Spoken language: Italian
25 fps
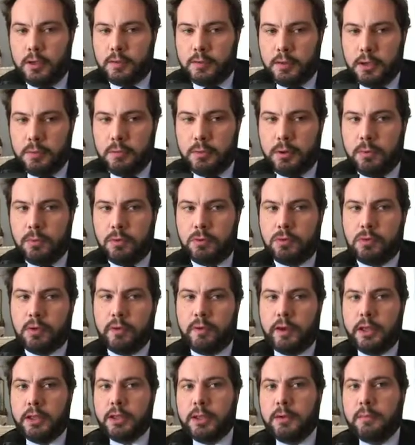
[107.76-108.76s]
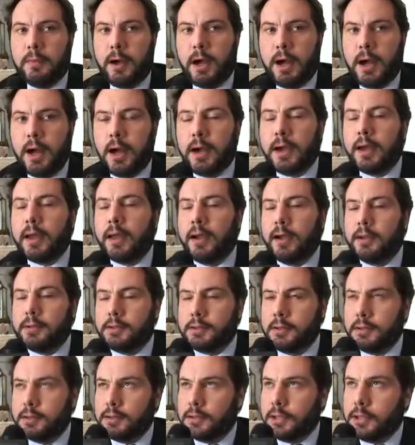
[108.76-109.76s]
è sempre molto avanti, ma anche la
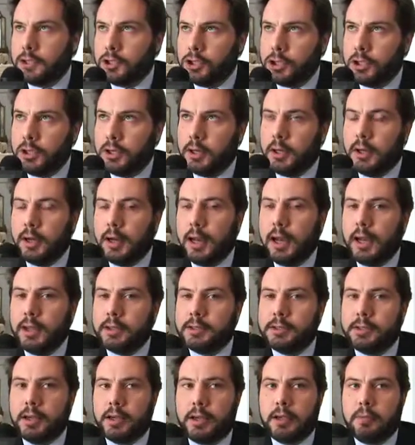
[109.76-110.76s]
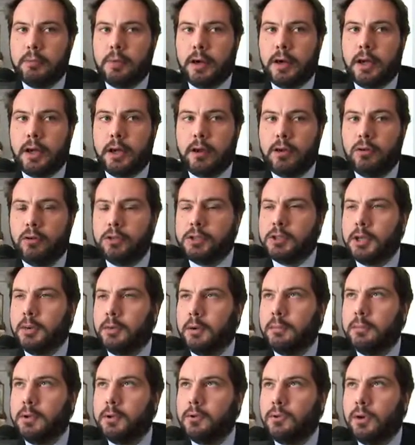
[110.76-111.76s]
stessa Cina, l'Asia che magari noi
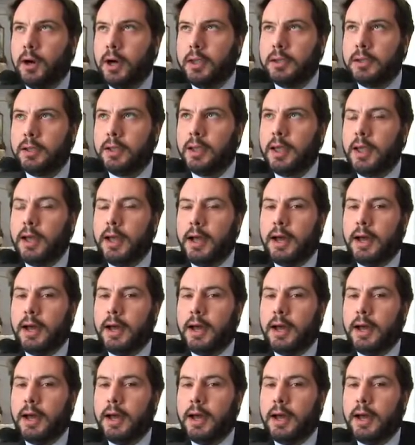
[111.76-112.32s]
siamo abituati